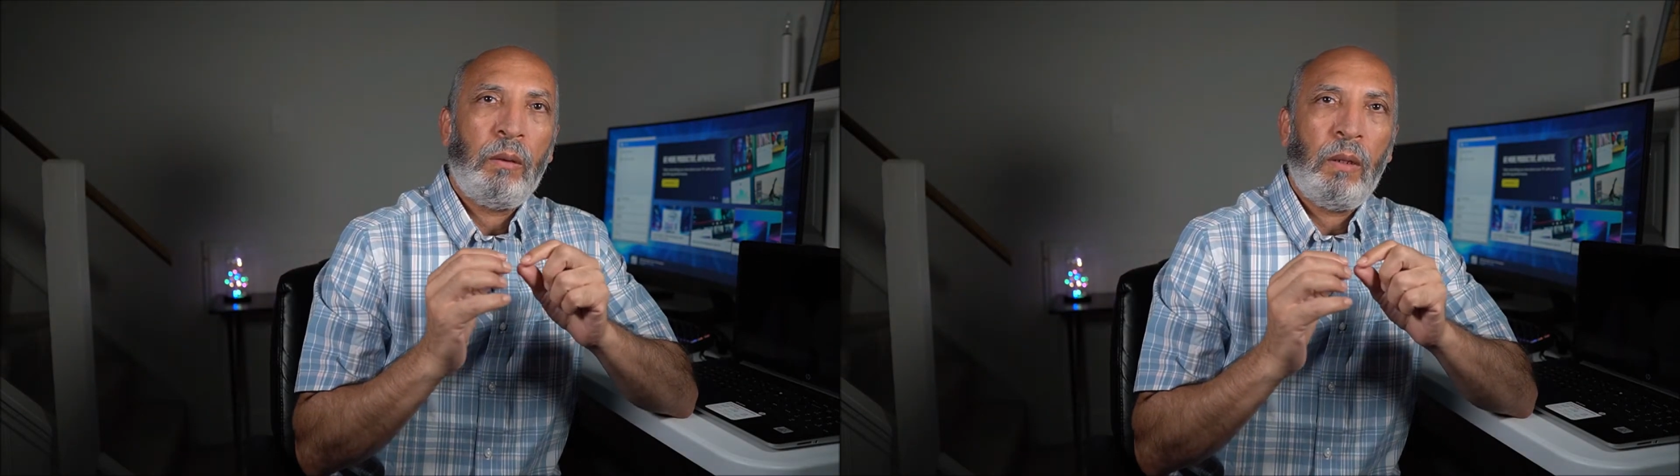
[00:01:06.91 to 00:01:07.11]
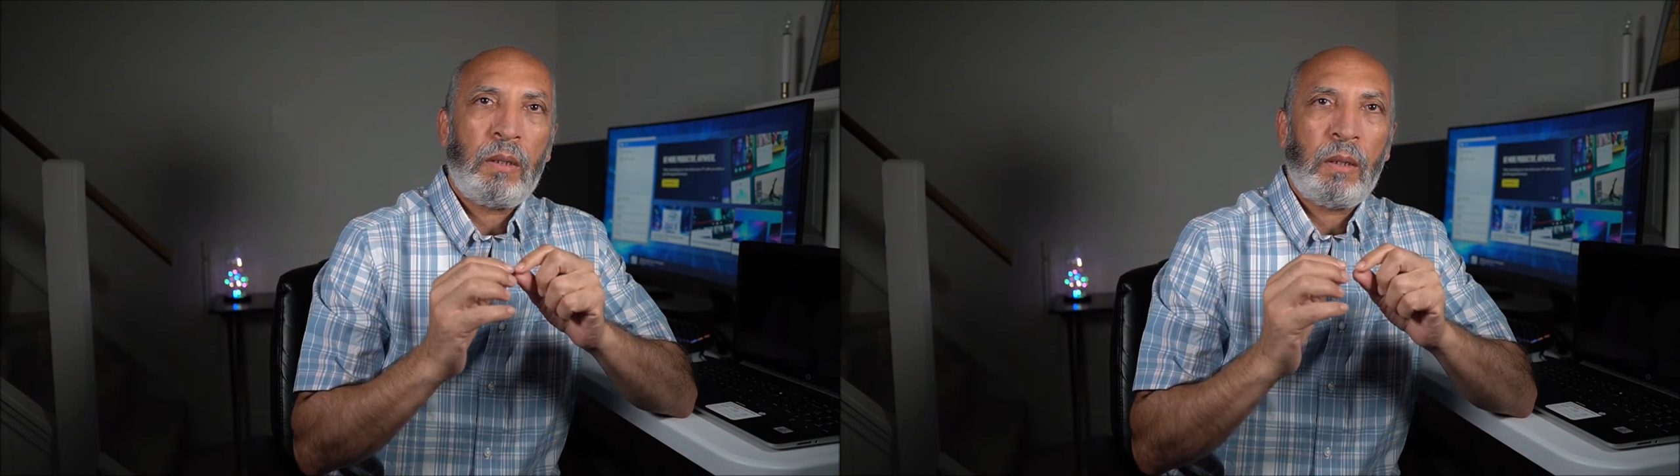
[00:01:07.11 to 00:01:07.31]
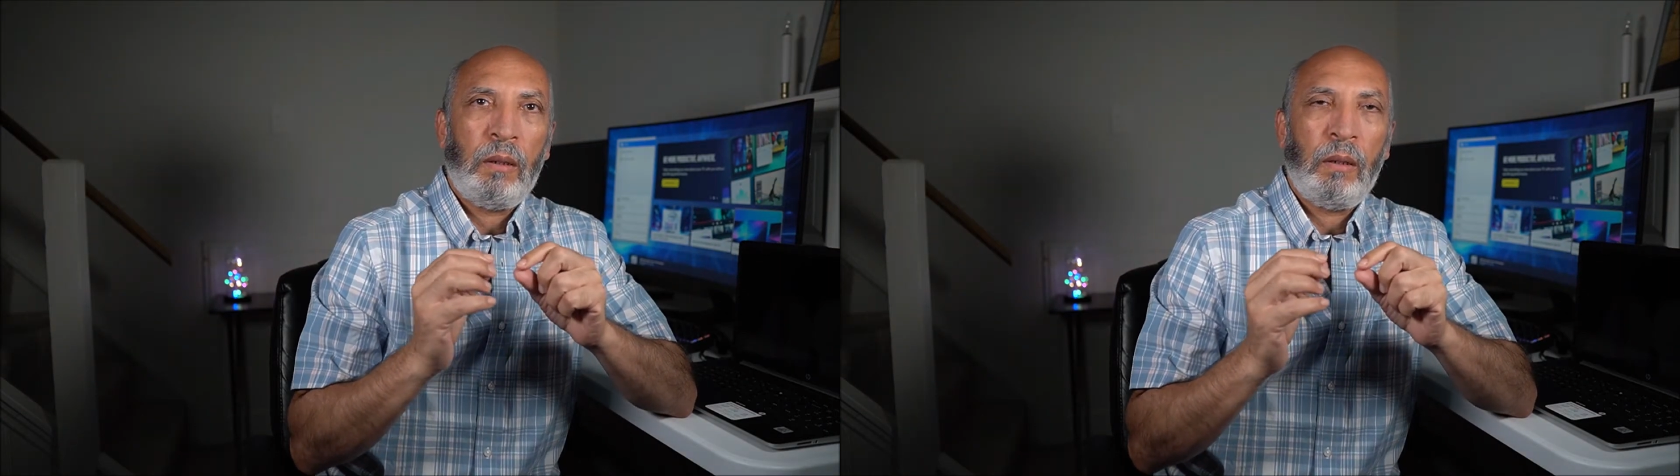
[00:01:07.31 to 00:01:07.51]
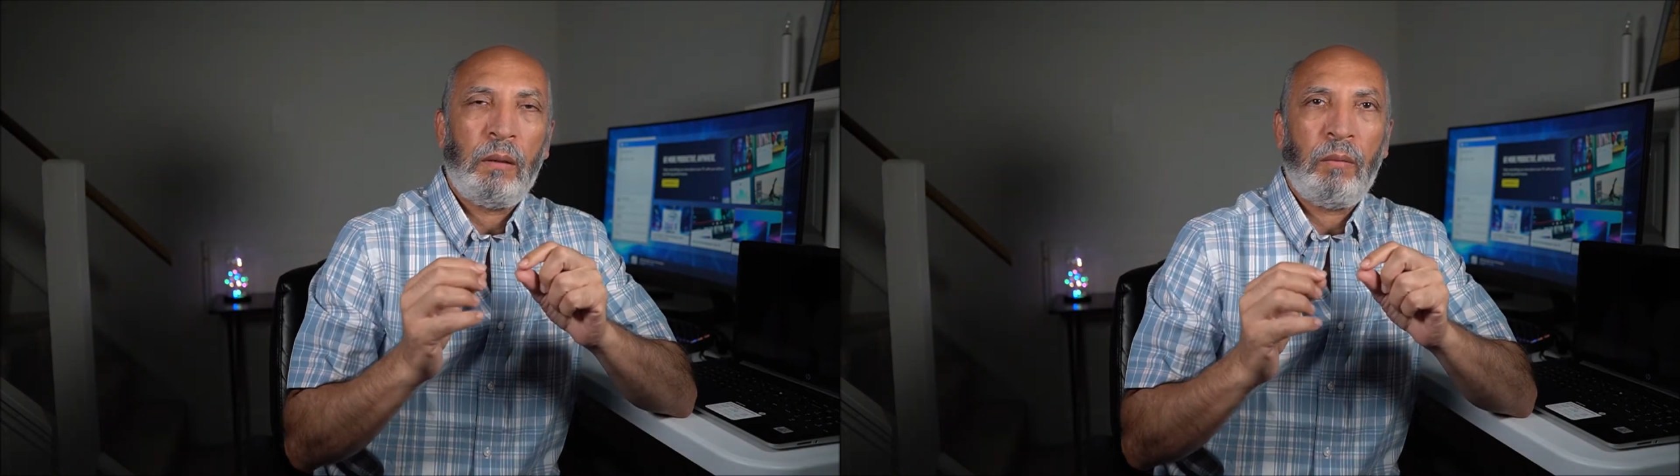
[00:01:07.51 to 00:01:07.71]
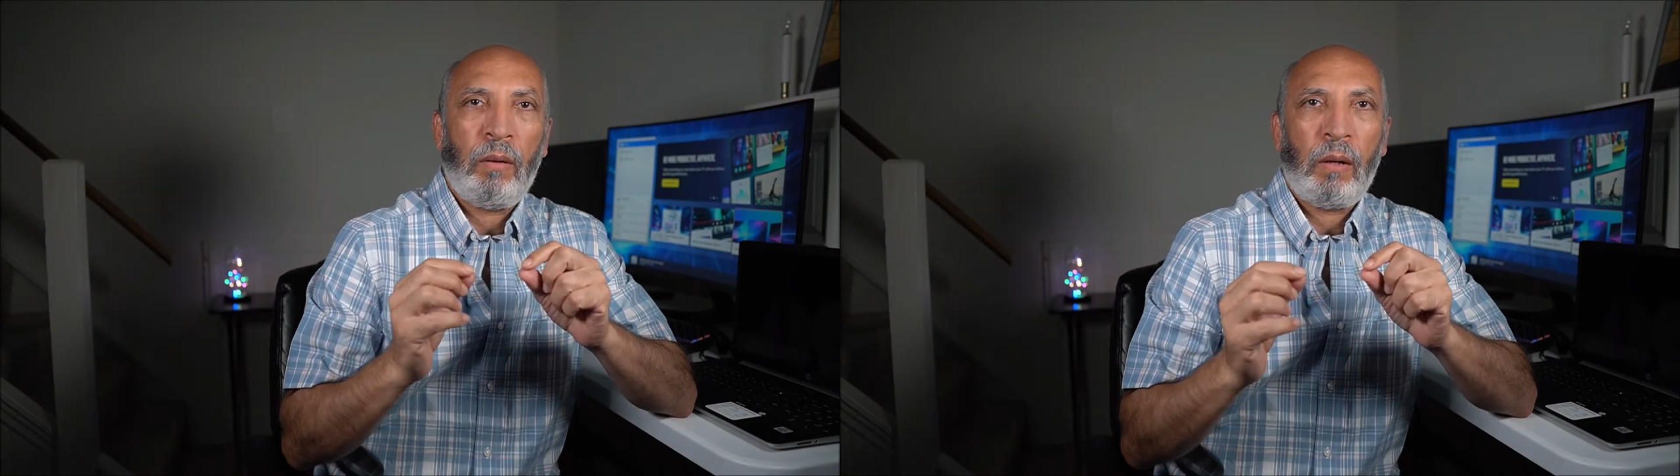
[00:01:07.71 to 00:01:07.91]
ناس كتير
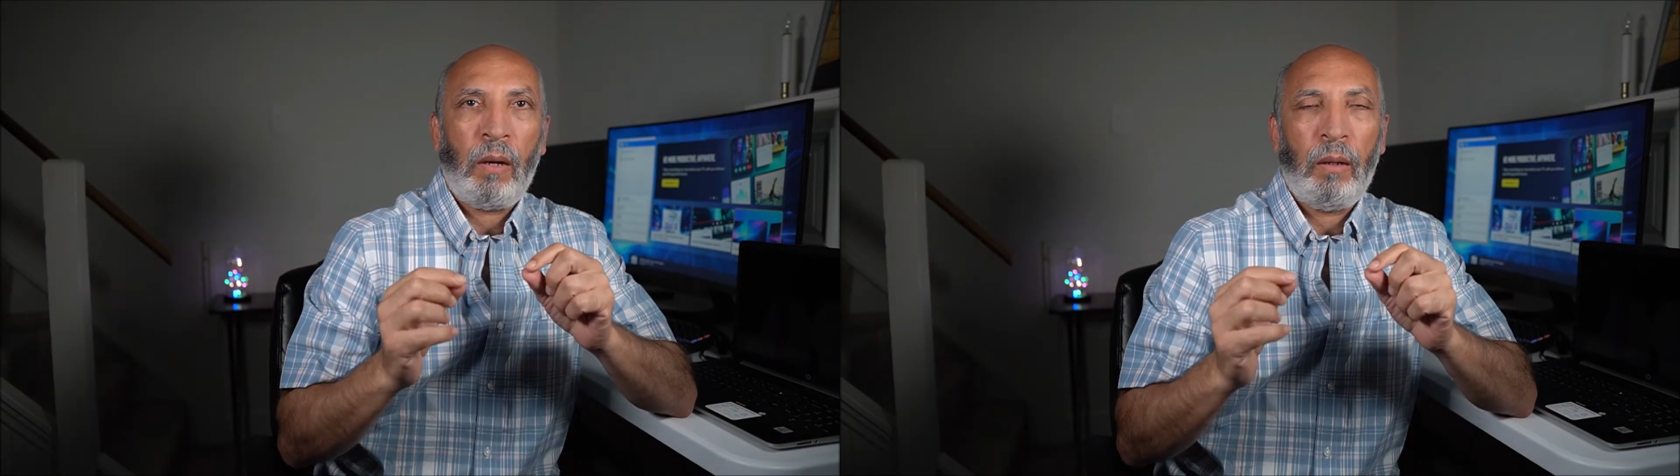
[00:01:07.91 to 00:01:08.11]
تتفرج